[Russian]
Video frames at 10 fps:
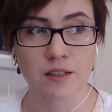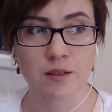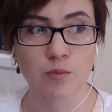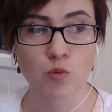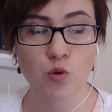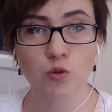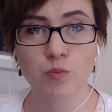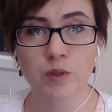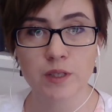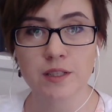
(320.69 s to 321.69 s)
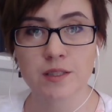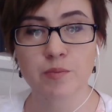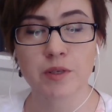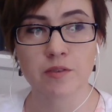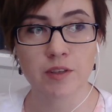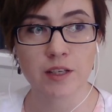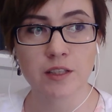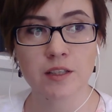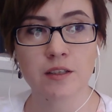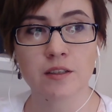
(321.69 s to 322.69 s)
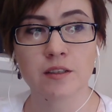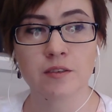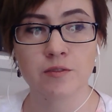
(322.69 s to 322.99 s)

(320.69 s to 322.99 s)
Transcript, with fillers: А, могут быть проявления